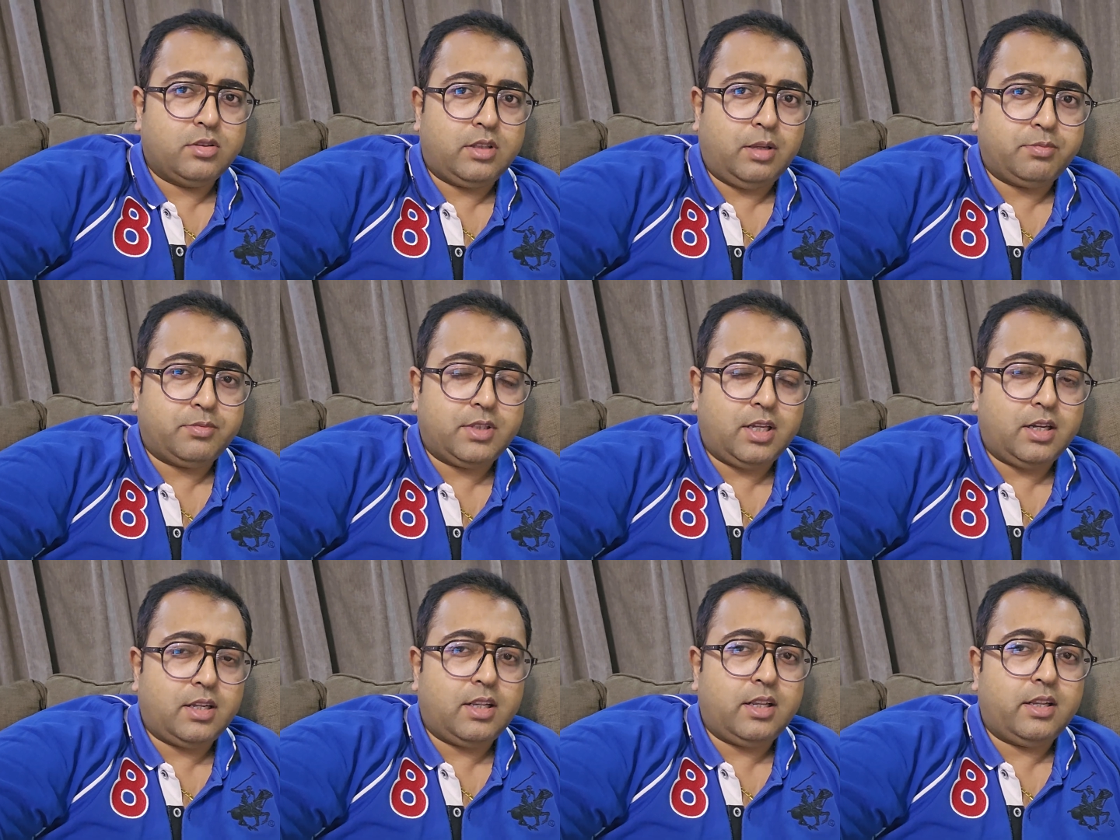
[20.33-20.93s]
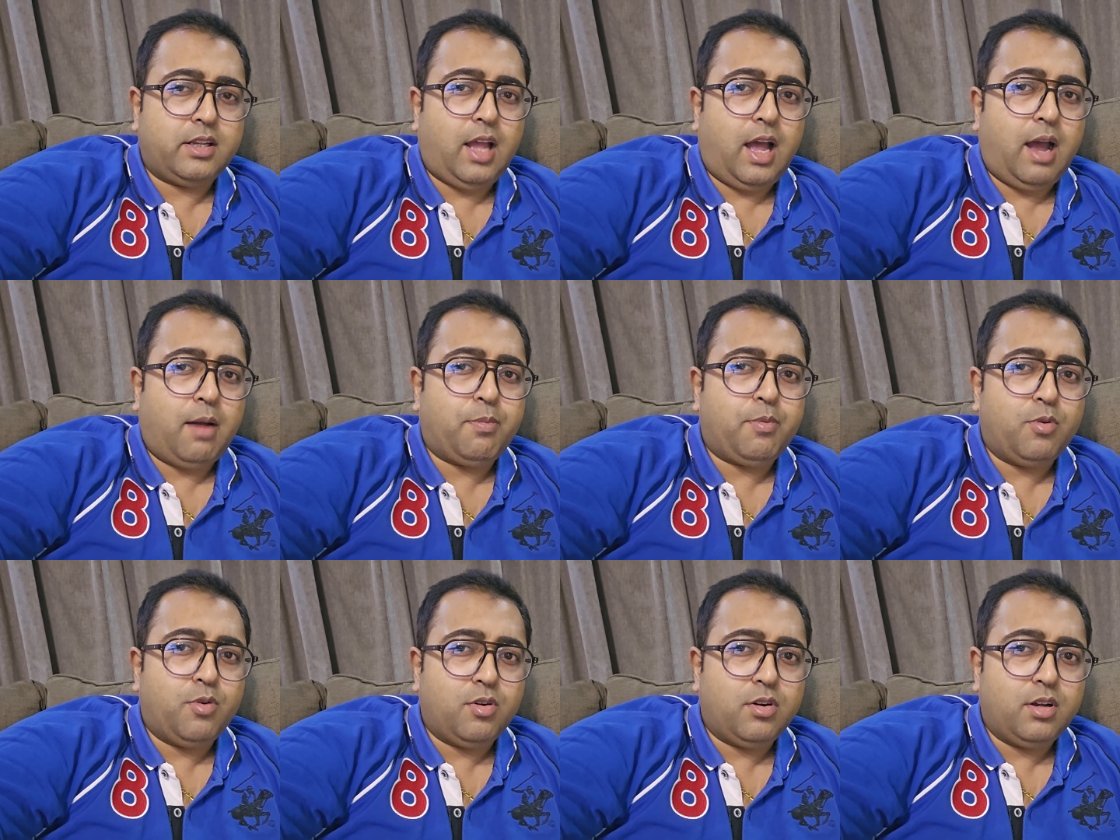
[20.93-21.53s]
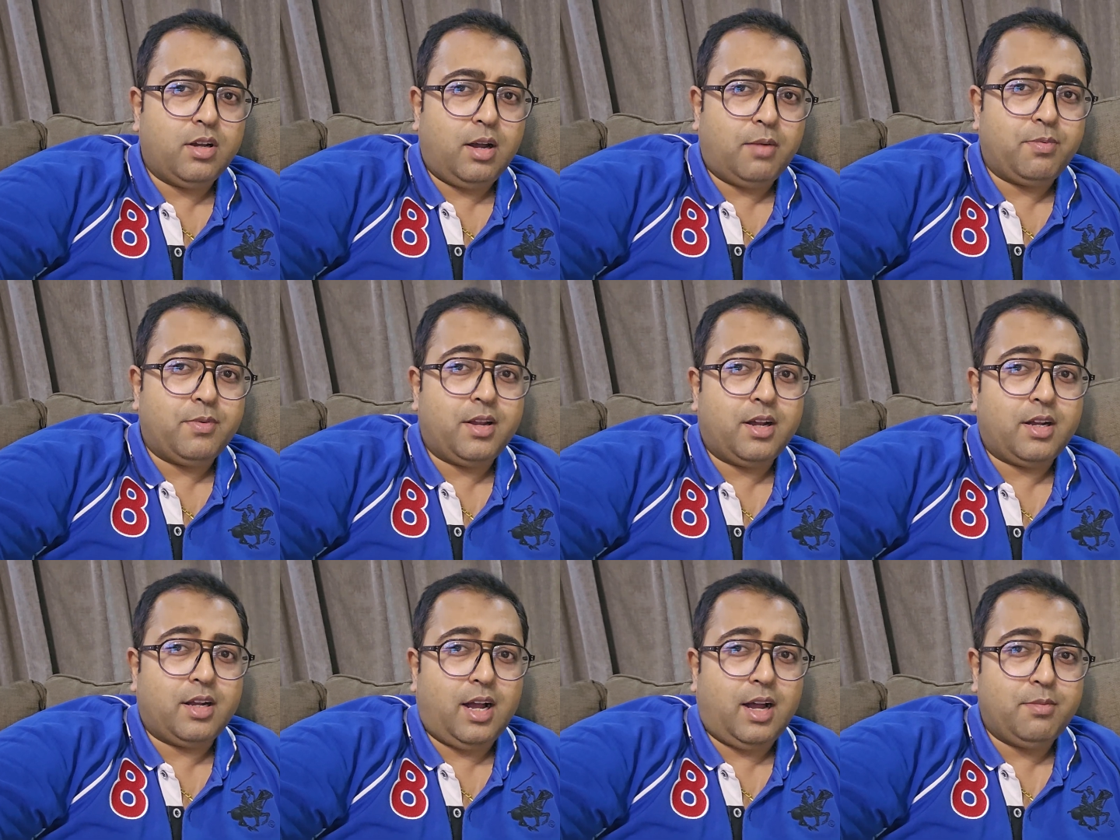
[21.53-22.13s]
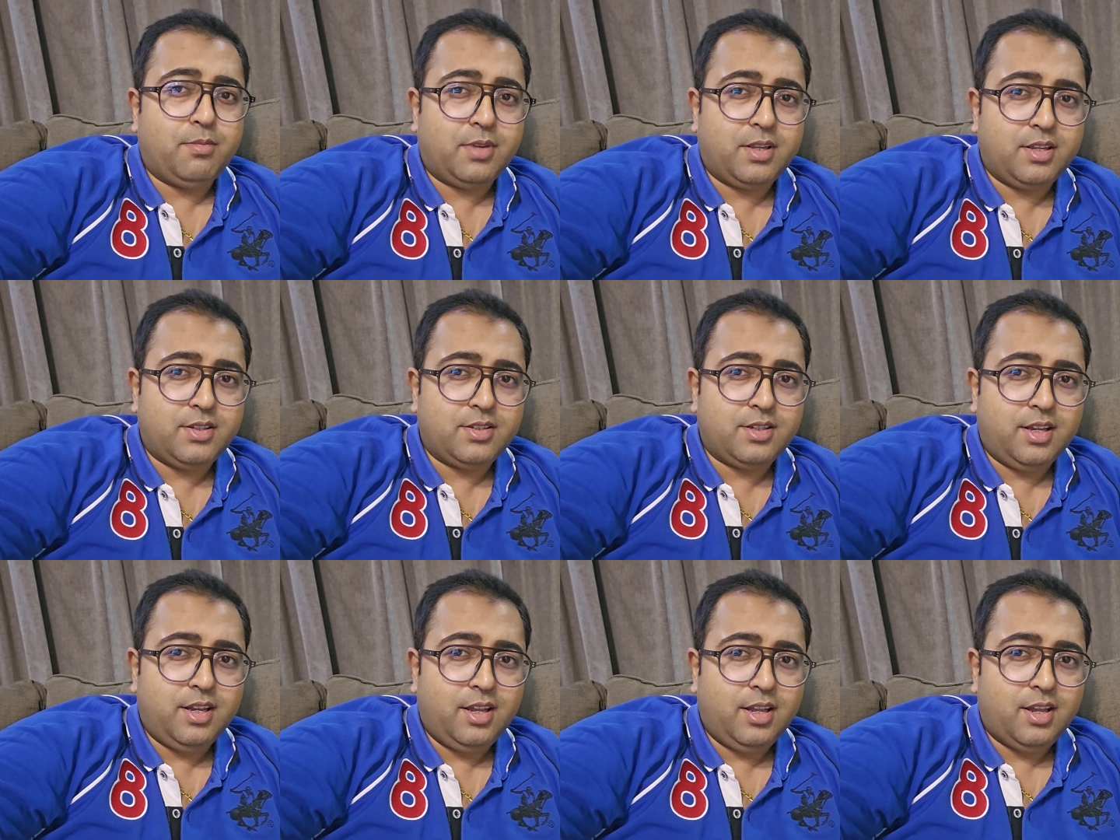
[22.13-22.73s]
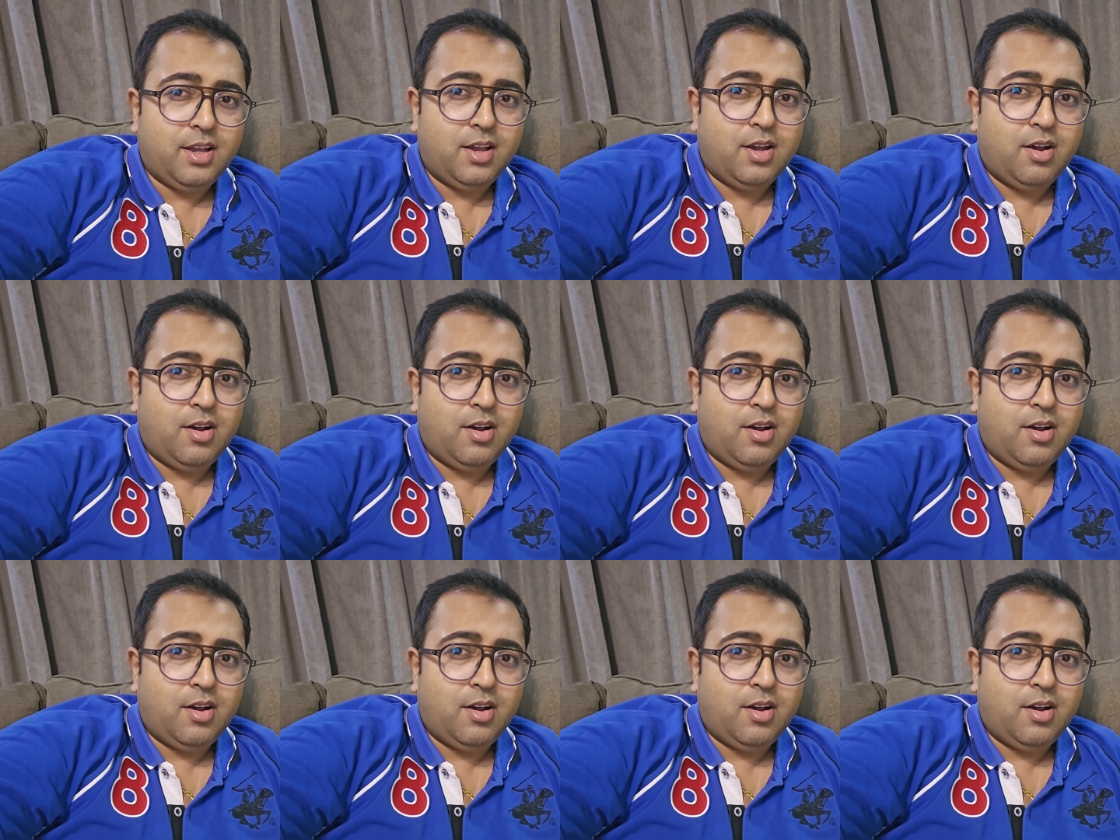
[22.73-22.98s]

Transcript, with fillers: तब तक आप लोग अपना काम कीजिए